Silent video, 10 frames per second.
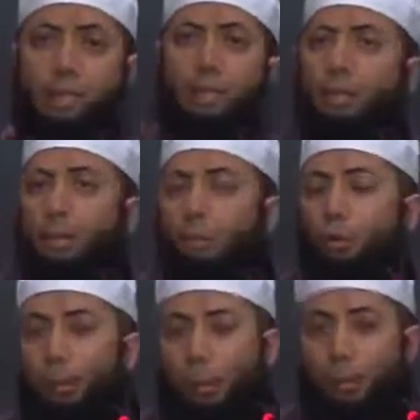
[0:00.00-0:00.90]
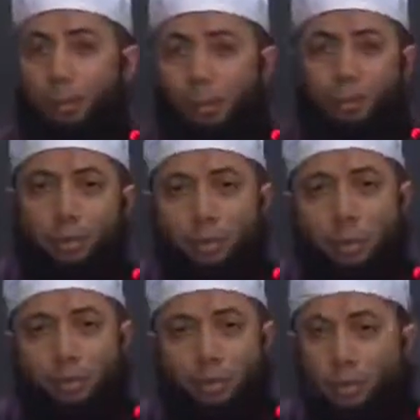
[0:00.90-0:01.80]
sekali tidak menghormati Nabi
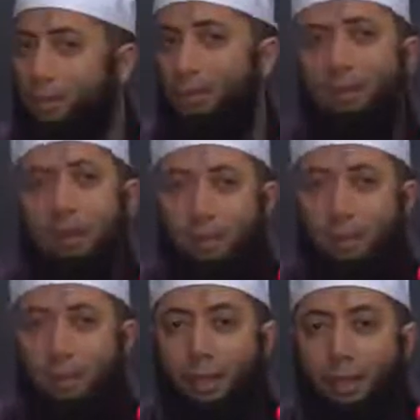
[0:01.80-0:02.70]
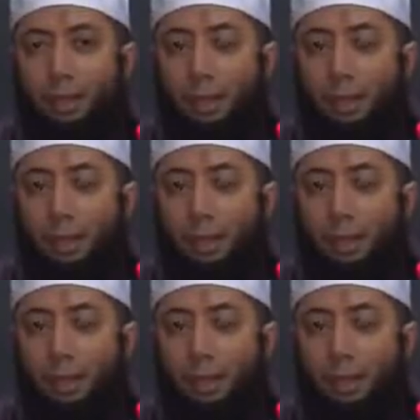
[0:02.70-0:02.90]
SAW sama sekali tidak